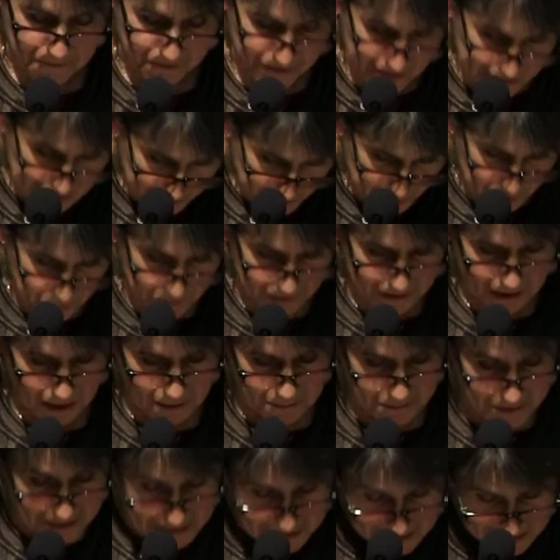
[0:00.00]
Philippe
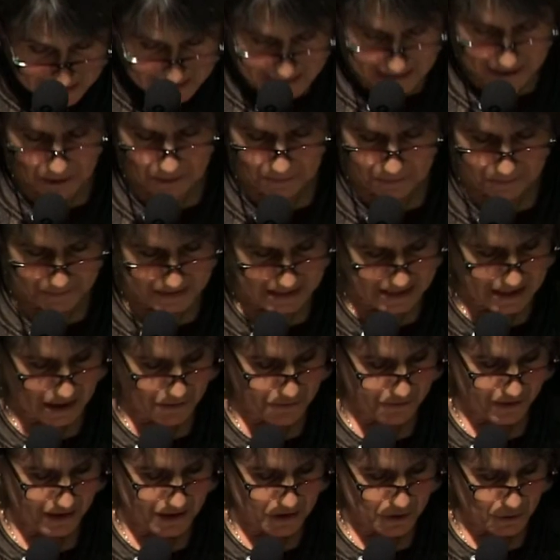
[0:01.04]
Seguin, ministre des
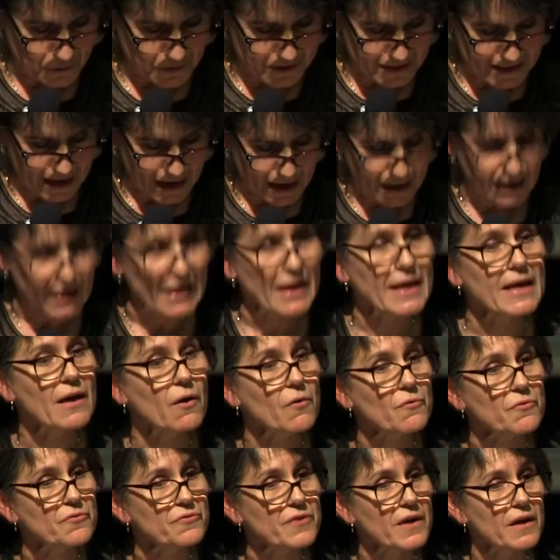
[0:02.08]
Affaires sociales. Et
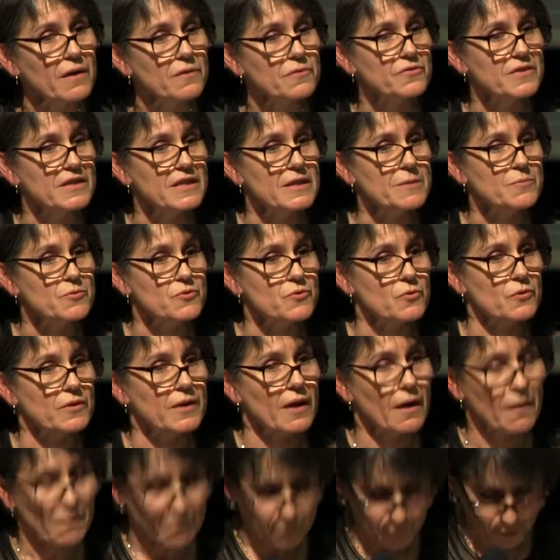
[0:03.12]
enfin, Philippe
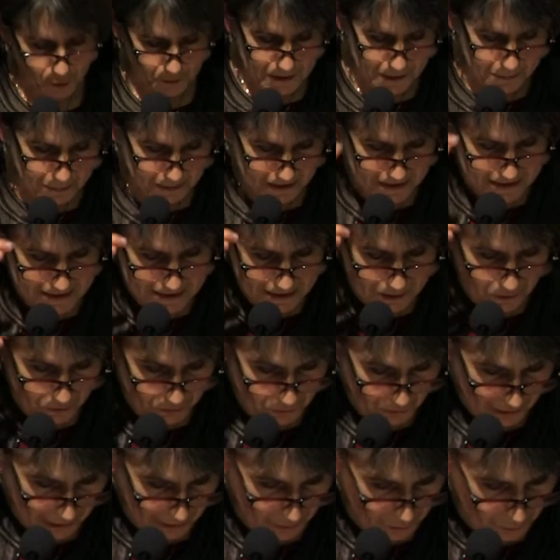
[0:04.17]
Seguin, premier président
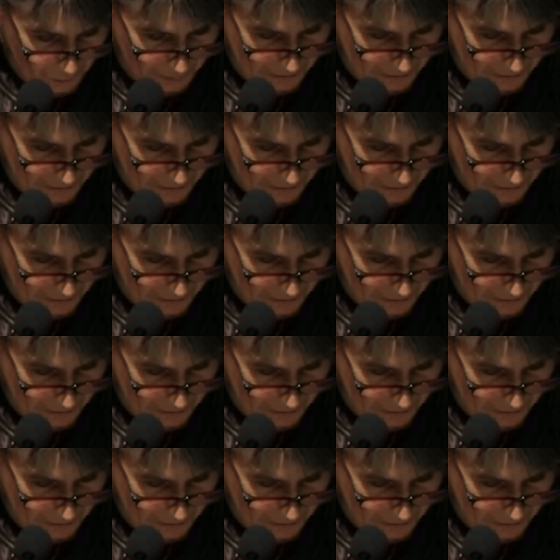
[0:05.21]
de la